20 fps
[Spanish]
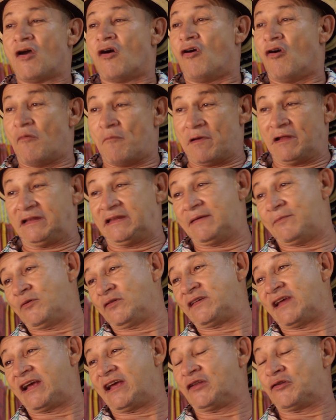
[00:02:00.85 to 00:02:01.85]
Hombre, el
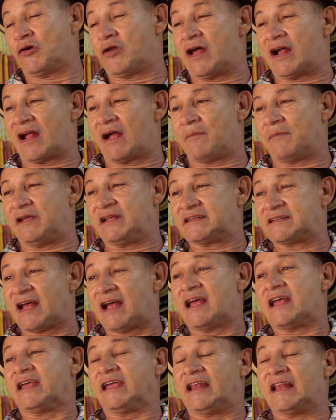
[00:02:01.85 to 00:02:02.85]
tipo se quitó la
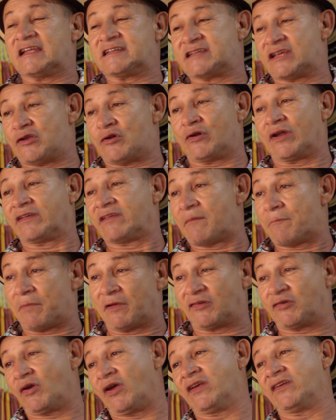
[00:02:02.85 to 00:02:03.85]
camisa y la señora se
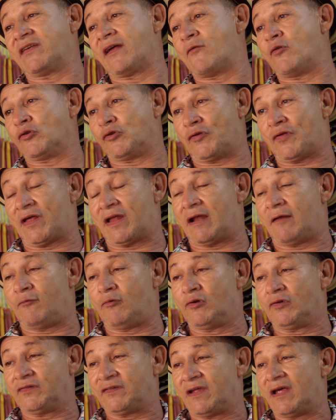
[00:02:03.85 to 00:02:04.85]
empezó a desabotonar la
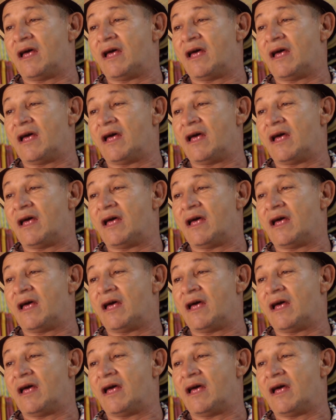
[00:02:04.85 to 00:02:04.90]
blusa.